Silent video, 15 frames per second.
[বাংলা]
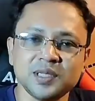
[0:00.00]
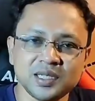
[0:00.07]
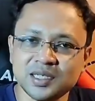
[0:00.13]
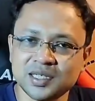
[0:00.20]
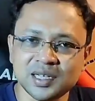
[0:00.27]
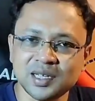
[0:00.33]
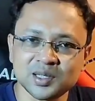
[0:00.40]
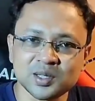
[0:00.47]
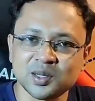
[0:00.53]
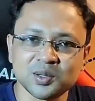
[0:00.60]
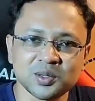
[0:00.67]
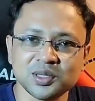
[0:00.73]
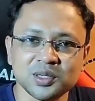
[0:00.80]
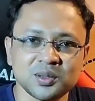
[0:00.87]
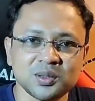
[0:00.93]
জিনিসটাই আসলে
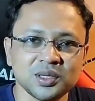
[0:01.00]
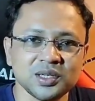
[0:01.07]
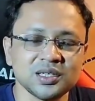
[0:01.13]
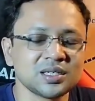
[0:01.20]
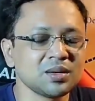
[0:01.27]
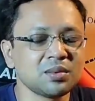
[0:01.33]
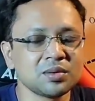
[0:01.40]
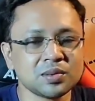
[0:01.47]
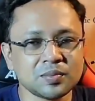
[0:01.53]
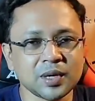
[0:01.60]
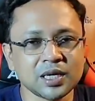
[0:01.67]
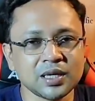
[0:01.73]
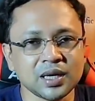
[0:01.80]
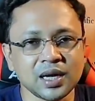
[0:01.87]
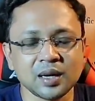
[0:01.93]
কোনোদিন করিনি সেভাবে
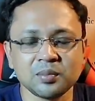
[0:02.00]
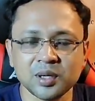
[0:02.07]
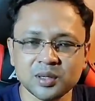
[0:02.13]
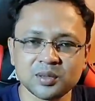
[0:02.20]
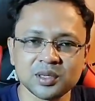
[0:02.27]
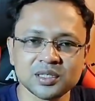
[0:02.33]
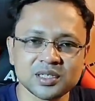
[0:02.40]
পারি না একবার করে